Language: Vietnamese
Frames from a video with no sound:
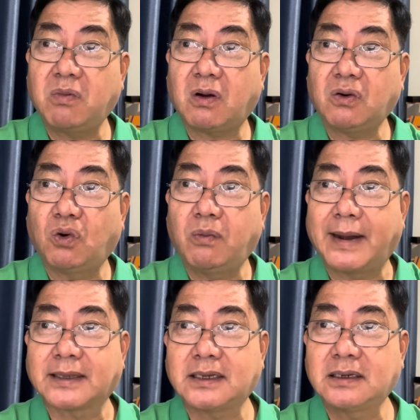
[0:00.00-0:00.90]
có đủ
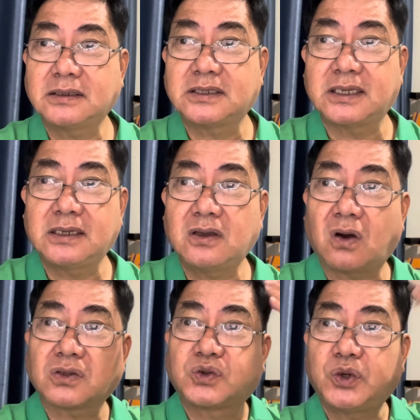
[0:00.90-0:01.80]
bằng chứng chỉ
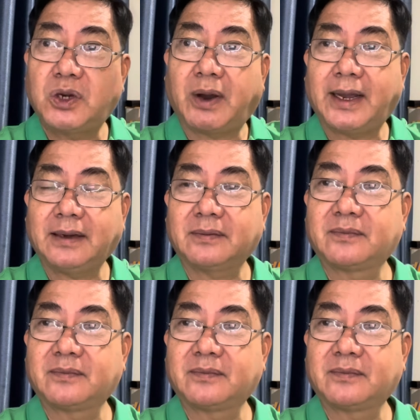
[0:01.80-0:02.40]
do suy đoán